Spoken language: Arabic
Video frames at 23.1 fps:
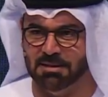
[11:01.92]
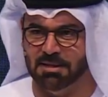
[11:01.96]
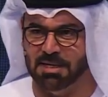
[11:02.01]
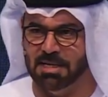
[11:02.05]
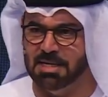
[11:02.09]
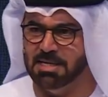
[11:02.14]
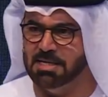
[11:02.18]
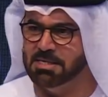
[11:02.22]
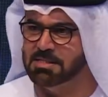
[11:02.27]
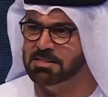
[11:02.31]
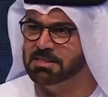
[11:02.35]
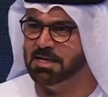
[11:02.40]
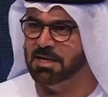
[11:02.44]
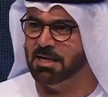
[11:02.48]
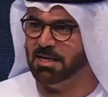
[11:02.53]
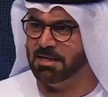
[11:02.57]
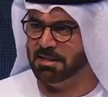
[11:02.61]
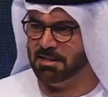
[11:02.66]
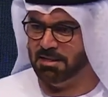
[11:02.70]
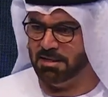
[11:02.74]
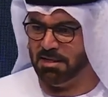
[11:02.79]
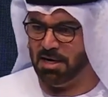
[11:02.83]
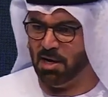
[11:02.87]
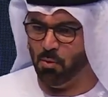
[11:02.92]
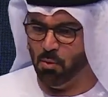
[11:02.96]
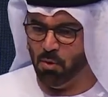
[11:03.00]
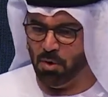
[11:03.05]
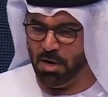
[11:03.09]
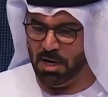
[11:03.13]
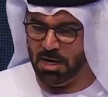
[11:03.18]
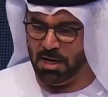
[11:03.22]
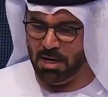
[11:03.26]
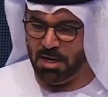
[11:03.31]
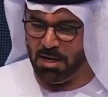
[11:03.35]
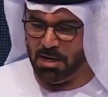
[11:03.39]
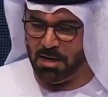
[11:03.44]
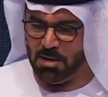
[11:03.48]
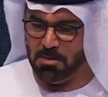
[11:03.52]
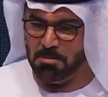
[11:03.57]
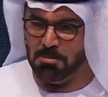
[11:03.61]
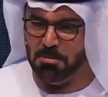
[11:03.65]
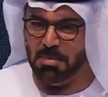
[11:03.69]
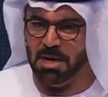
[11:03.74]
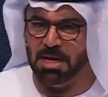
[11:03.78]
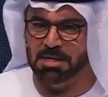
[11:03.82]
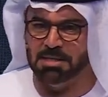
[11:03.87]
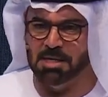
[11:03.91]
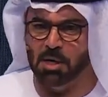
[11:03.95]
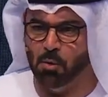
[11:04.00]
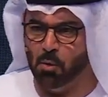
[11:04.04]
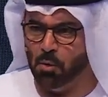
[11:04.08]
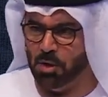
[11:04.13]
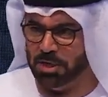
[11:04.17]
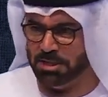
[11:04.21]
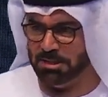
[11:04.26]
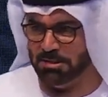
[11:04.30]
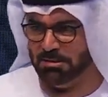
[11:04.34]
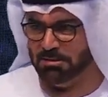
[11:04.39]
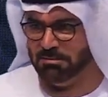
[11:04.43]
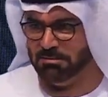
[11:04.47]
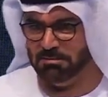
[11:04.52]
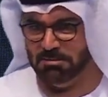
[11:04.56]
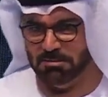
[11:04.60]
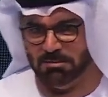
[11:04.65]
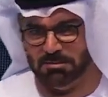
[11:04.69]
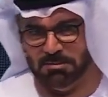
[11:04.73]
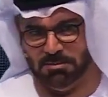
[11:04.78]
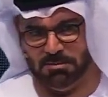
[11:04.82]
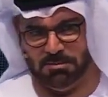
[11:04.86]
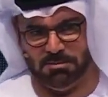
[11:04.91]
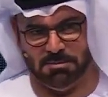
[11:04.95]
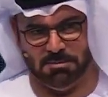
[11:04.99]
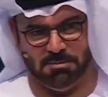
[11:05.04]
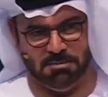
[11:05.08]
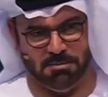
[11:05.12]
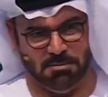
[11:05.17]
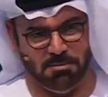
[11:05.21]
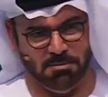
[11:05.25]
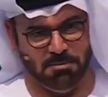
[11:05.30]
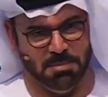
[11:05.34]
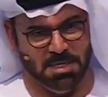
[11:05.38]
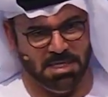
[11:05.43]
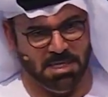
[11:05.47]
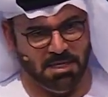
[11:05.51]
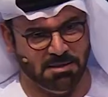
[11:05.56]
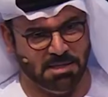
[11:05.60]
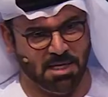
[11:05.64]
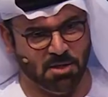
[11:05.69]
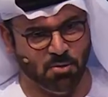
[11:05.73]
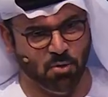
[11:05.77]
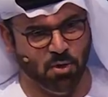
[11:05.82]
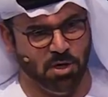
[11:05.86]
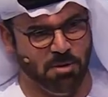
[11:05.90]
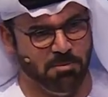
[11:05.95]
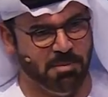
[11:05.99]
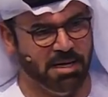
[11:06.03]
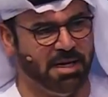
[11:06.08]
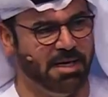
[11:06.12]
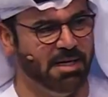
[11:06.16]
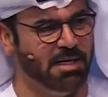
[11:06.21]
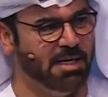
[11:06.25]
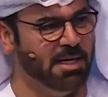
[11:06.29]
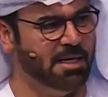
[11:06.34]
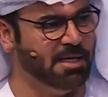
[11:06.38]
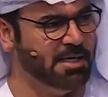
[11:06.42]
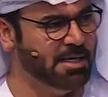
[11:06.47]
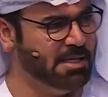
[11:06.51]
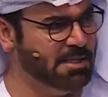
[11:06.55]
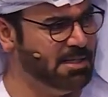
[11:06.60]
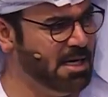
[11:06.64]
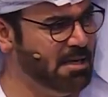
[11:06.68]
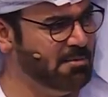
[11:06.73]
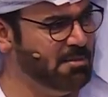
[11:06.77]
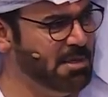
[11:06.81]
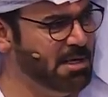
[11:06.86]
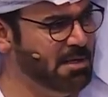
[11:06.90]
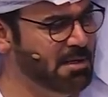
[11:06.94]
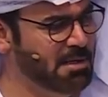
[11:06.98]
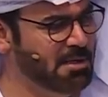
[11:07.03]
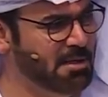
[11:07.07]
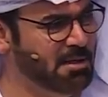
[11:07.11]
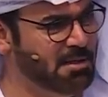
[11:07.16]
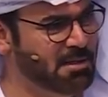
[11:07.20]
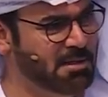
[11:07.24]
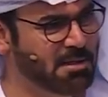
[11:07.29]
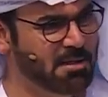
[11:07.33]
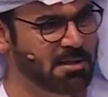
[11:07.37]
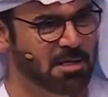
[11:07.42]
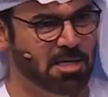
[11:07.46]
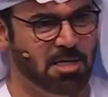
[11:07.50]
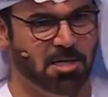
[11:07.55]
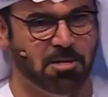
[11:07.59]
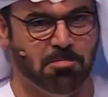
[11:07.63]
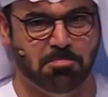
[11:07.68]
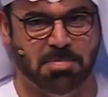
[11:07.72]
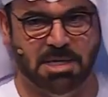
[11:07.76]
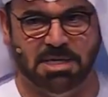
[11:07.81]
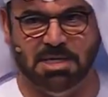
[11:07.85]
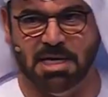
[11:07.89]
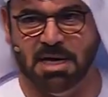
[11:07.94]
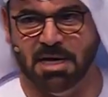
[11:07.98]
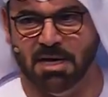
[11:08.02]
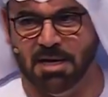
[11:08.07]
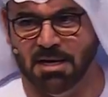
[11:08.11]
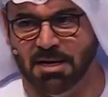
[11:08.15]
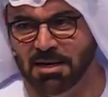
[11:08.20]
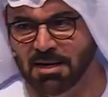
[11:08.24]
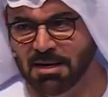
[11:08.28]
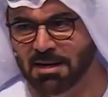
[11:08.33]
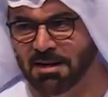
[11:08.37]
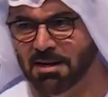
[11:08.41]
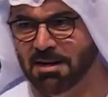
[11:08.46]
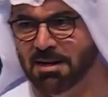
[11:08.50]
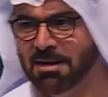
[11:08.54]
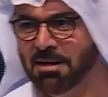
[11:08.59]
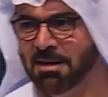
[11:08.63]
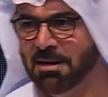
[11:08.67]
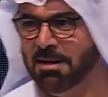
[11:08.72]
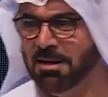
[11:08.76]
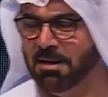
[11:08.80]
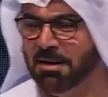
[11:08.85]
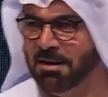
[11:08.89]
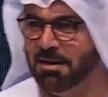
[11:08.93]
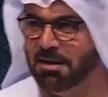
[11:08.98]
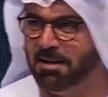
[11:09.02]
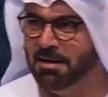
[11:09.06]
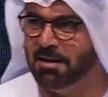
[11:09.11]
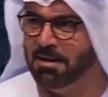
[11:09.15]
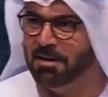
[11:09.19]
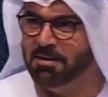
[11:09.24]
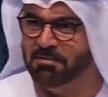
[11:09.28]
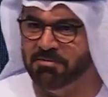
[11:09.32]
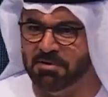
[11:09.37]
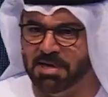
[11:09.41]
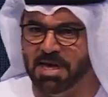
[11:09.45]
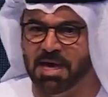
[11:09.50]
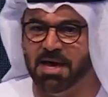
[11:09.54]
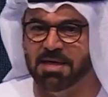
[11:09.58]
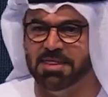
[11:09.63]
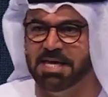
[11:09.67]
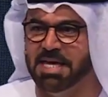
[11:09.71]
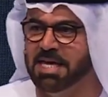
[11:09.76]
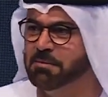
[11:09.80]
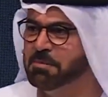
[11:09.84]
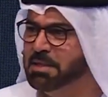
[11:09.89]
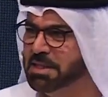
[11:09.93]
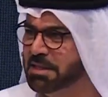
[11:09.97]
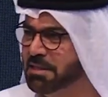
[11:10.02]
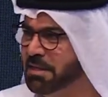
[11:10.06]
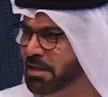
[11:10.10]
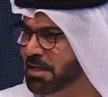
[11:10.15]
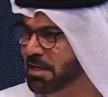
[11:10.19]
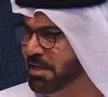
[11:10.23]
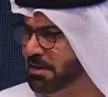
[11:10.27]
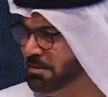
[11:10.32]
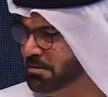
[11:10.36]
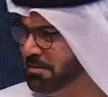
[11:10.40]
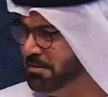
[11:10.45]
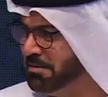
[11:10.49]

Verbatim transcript: الإنسان أول ما دون بدأ التدوين من خلال الكتابة بدأ في هذه المنطقة